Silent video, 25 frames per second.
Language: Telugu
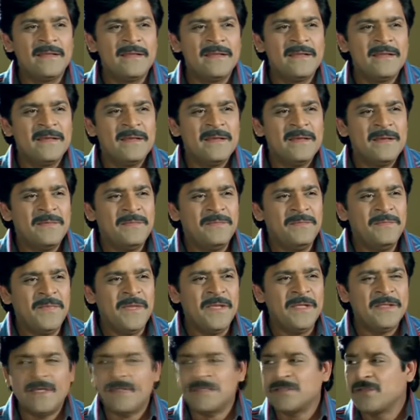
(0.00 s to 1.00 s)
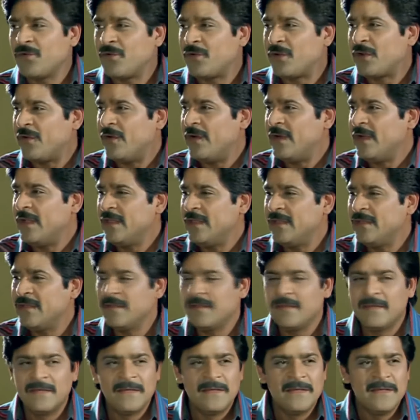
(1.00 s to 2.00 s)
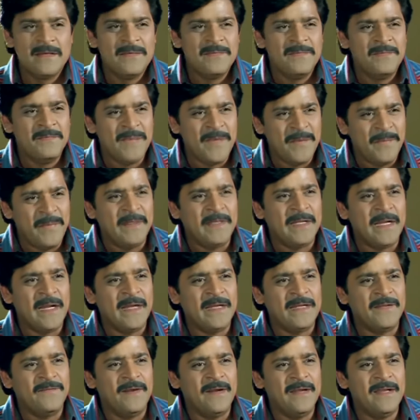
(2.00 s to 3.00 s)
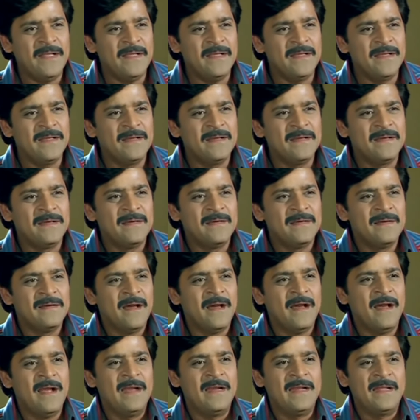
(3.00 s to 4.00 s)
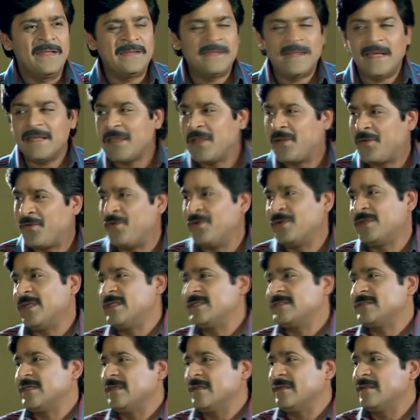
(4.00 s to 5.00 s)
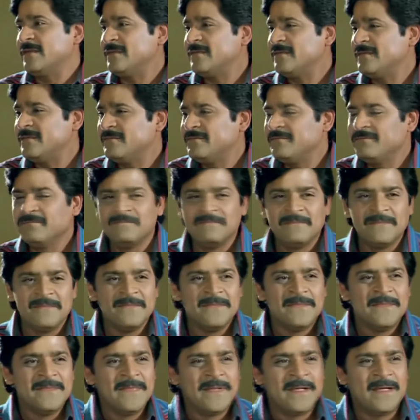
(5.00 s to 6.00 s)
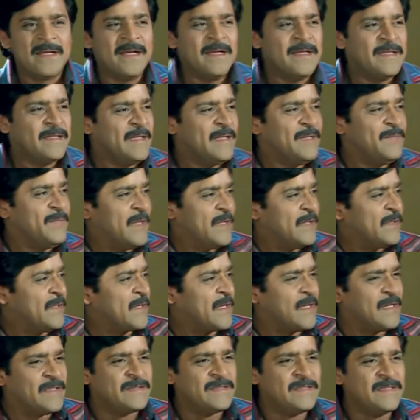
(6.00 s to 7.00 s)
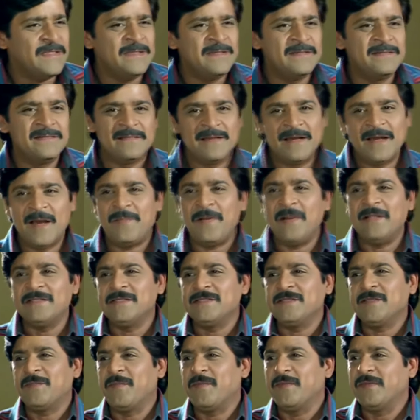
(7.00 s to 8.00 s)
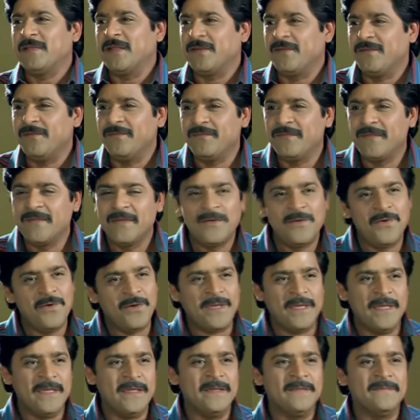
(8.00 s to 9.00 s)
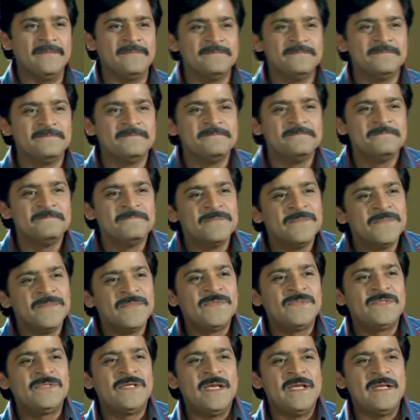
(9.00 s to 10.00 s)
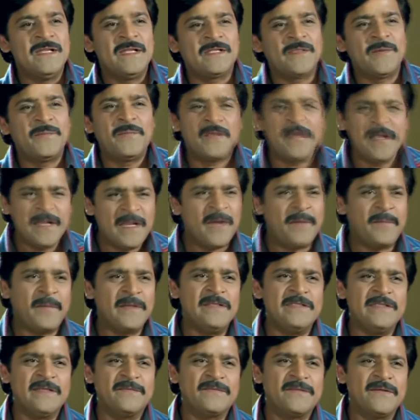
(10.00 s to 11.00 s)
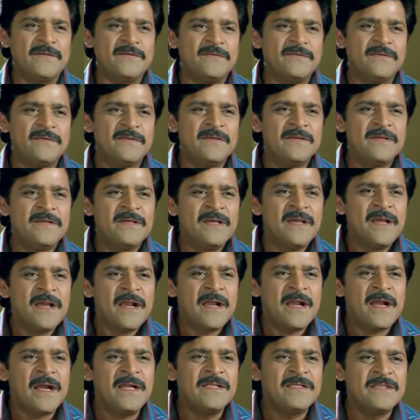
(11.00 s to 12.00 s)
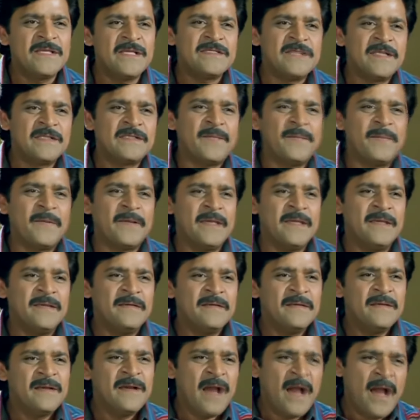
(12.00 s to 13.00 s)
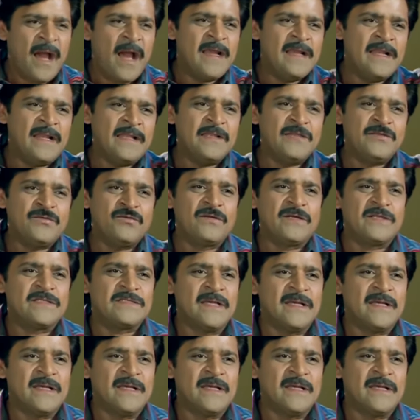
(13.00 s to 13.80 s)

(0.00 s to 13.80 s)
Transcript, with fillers: వాడిని మీ దేశం కుర్రాన్ని మీ బిడ్డ లాంటి వాణ్ణి ఆయన తాగి కొట్టాడు సార్ దీనికి మీరందరూ కలిసి ఆయనకి అపాలజీ చెప్పన్నారు ఓకే నేను చేయని తప్పుకి అపాలజీ చెప్తాను కానీ ఆయన చేసిన తప్పుని ఆయన